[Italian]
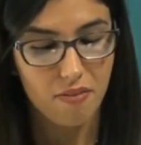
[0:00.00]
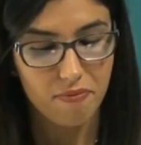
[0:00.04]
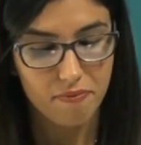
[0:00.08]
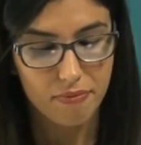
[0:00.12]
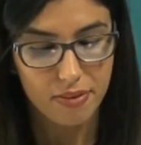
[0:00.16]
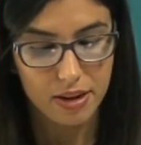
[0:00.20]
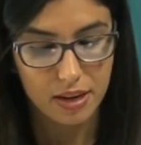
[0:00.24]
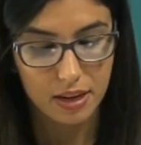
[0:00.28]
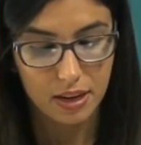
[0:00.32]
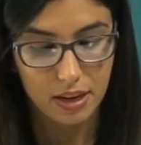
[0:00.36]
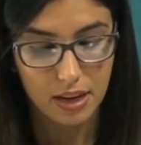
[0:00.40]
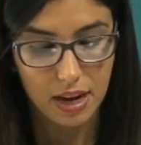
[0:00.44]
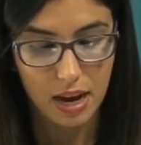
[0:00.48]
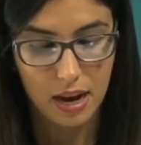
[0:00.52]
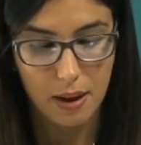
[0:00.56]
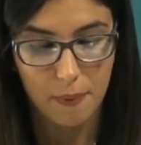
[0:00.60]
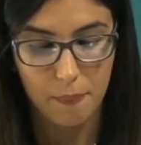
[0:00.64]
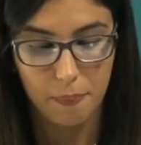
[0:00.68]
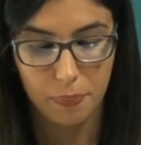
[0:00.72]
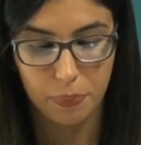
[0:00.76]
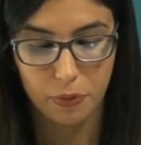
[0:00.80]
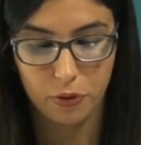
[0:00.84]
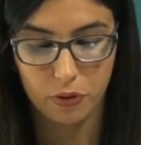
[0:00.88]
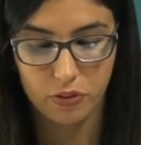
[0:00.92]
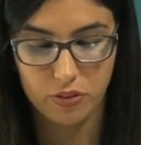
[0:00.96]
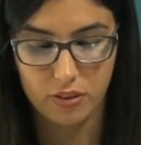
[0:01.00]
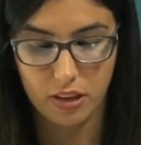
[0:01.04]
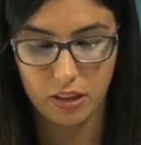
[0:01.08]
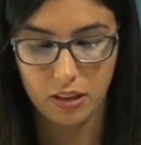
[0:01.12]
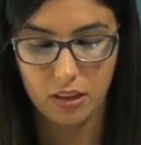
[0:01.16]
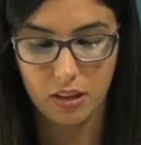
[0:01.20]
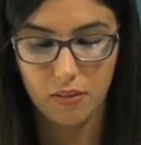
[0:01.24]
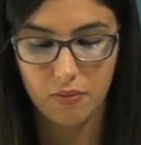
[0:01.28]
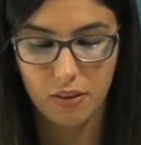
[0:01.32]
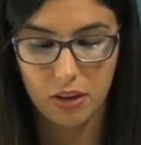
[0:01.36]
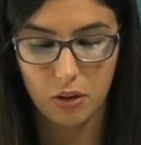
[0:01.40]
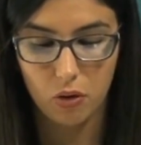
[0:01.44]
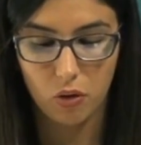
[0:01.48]
affinché non si
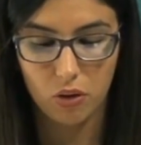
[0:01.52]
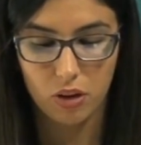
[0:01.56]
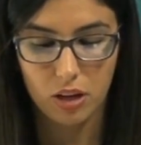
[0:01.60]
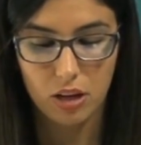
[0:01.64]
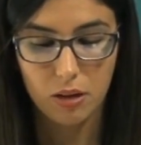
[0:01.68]
attivino